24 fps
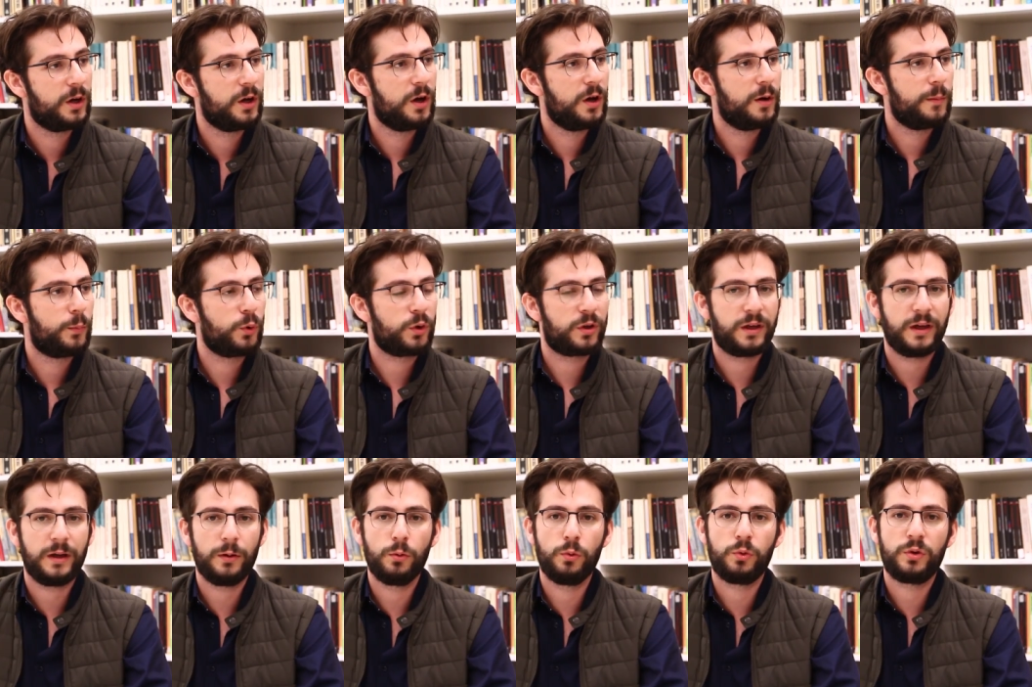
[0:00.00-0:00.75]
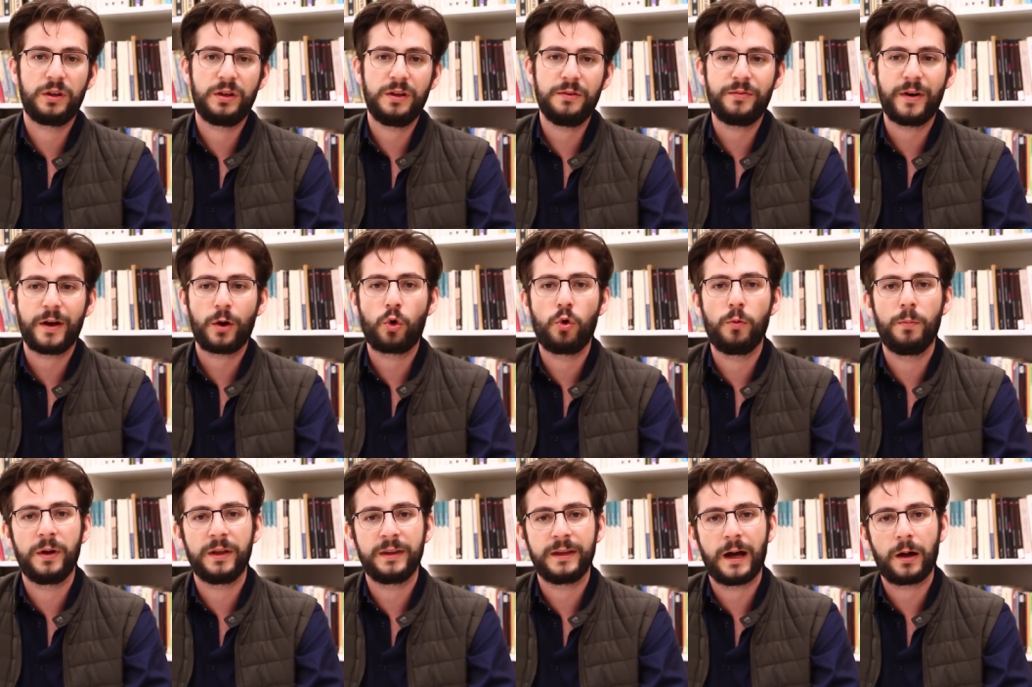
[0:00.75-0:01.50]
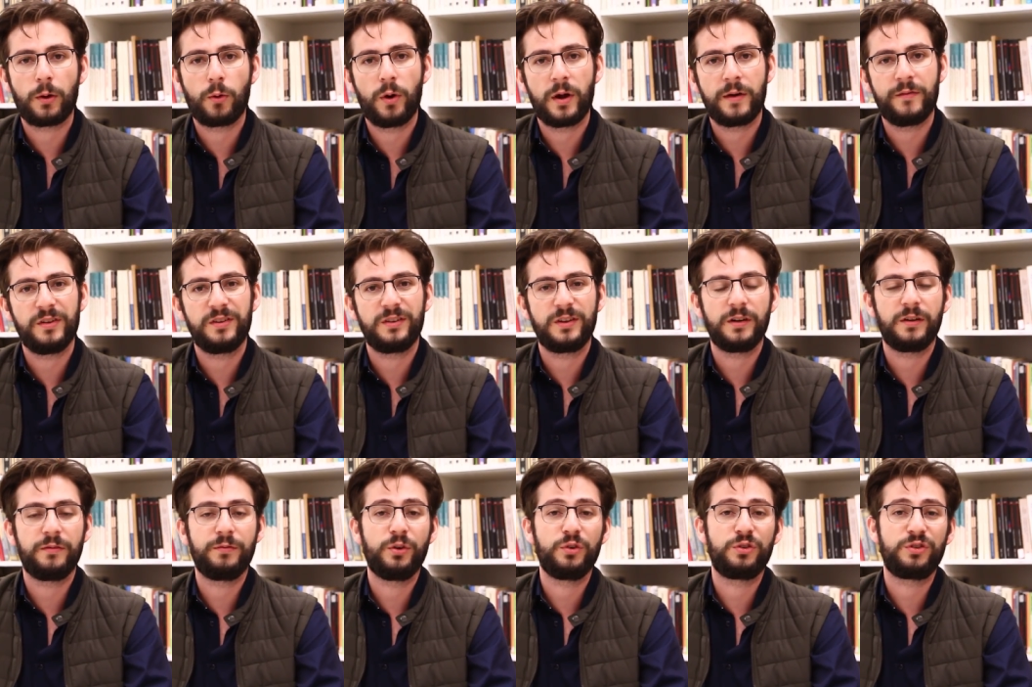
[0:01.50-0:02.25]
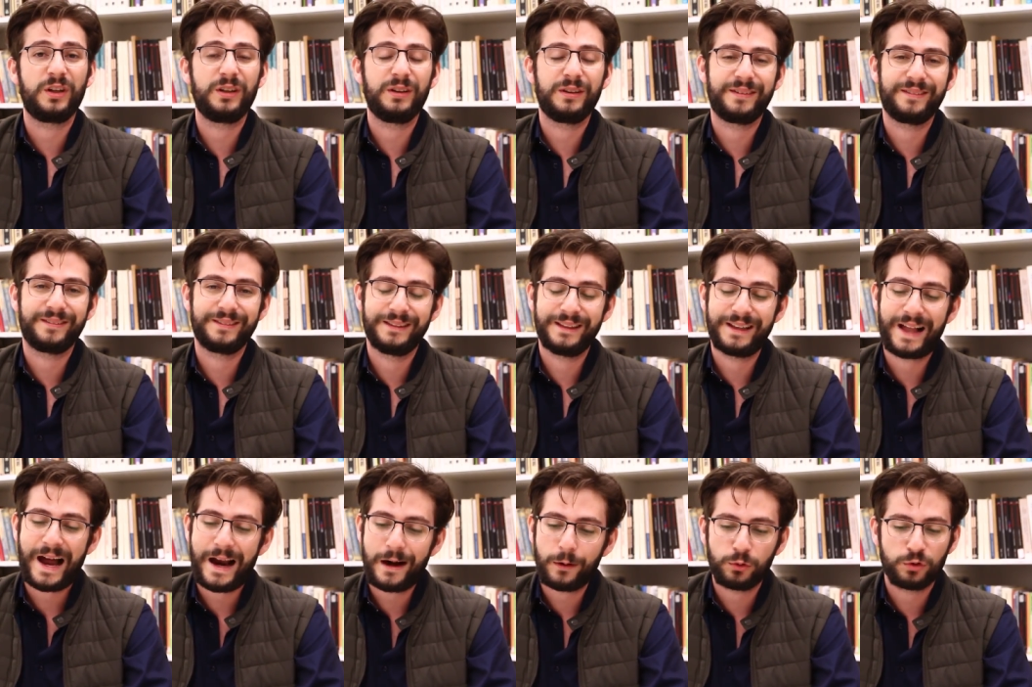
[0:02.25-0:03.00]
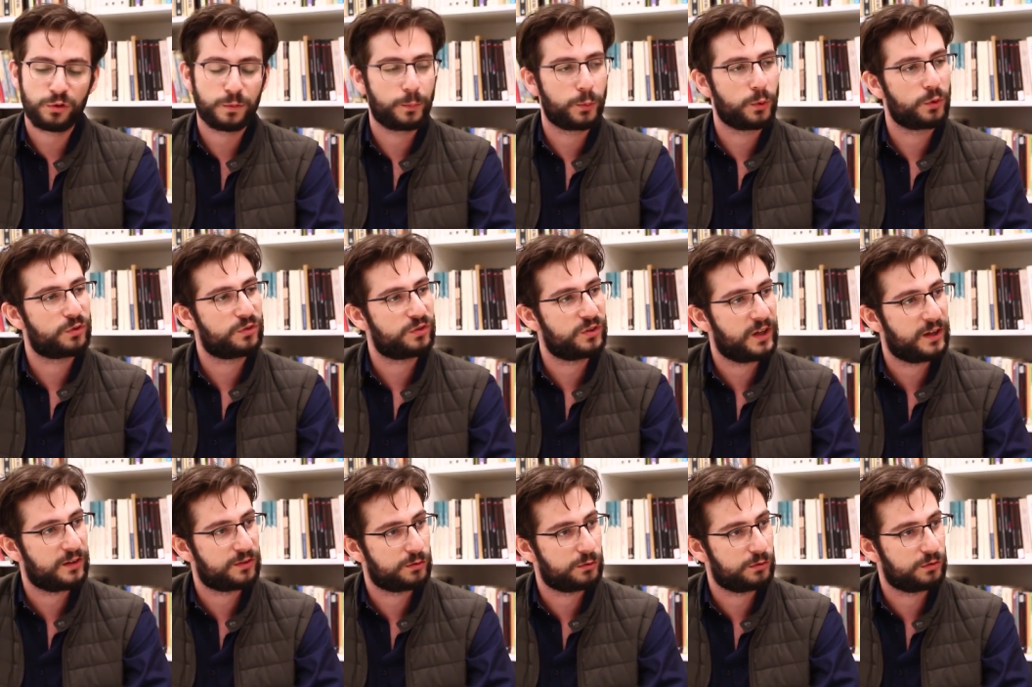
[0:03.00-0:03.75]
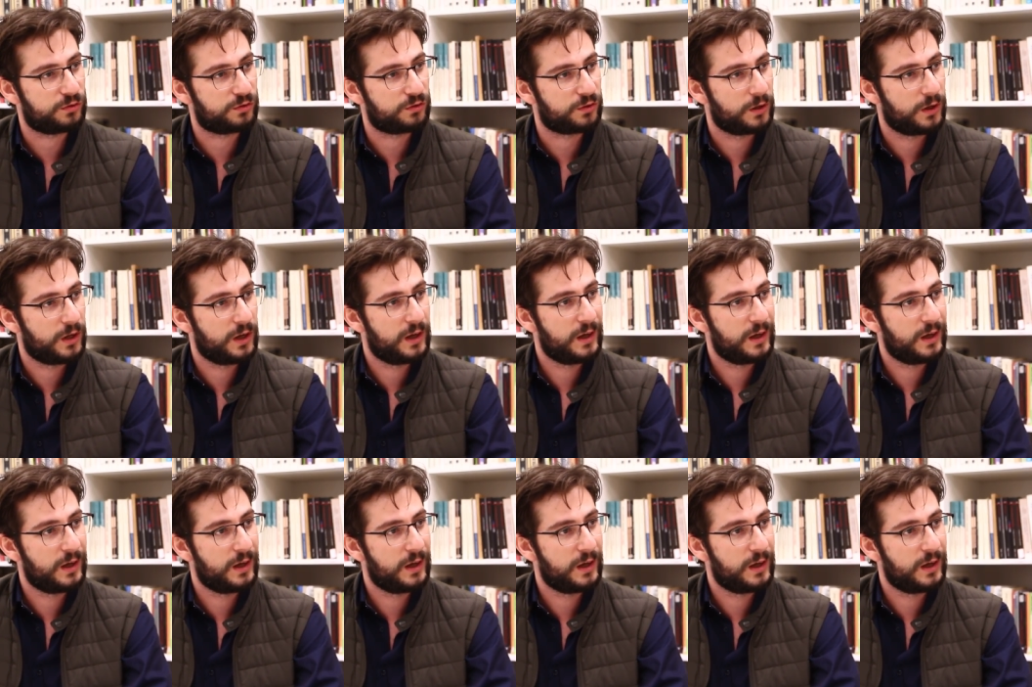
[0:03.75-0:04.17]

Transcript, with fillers: Porque o que vai comandar agora vai ser, vão ser largos processos,